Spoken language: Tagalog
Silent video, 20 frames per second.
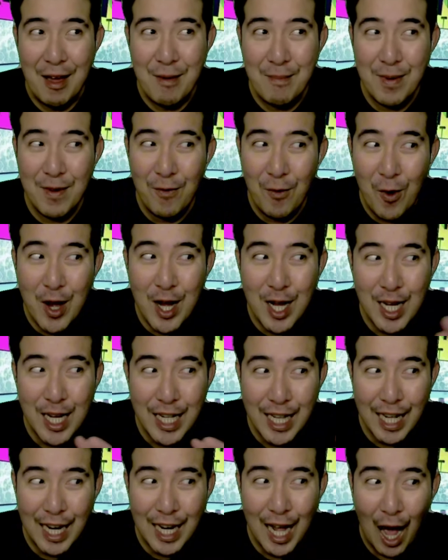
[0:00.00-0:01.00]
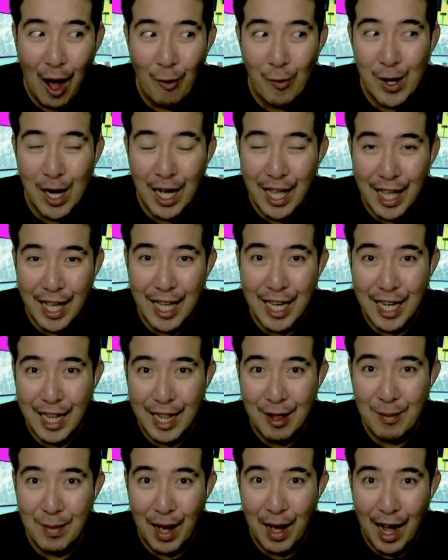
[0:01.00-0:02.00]
Before hindi talaga ako nakikinig
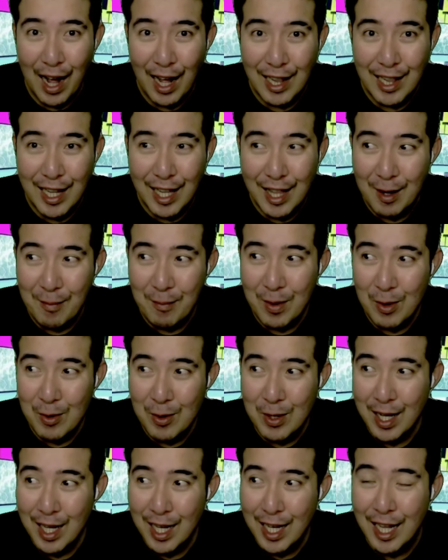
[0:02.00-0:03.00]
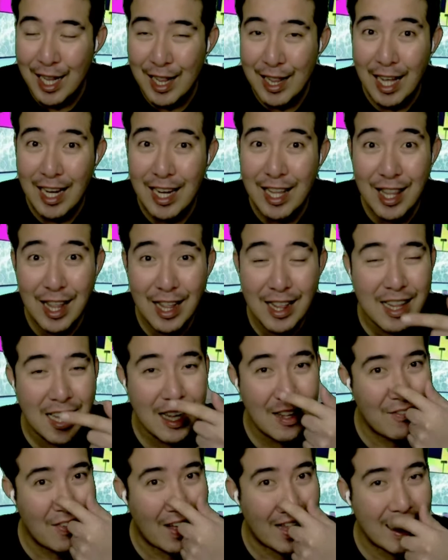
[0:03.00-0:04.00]
sa mga kanta niya. Pero nung kinanta ni
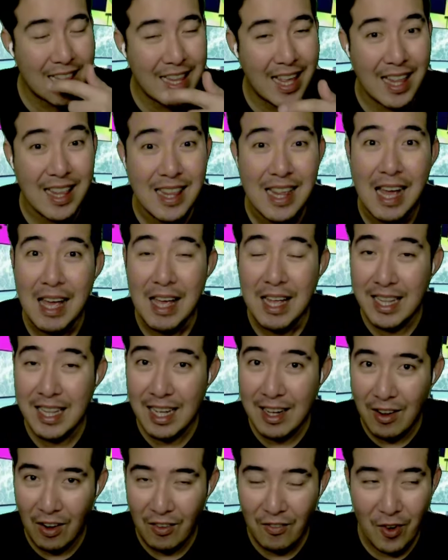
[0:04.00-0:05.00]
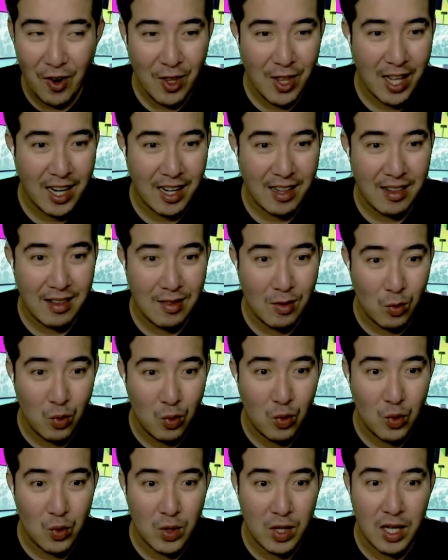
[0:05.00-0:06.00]
Justin Vasquez, nag-cover siya ng sa
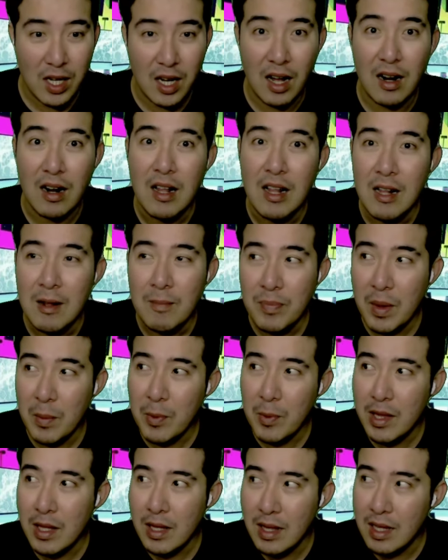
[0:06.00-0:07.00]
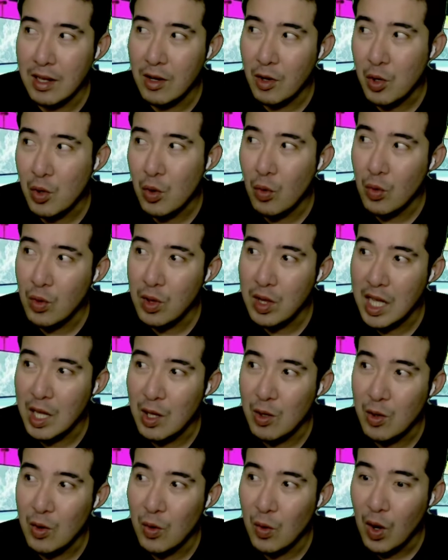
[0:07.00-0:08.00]
susunod na lang. Tapos ang sinerge ko kung
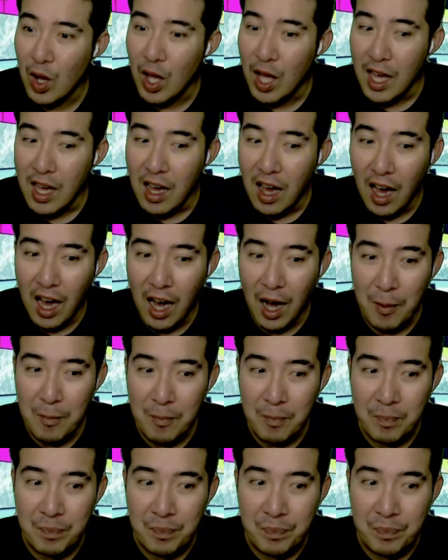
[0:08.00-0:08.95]
sino yung um,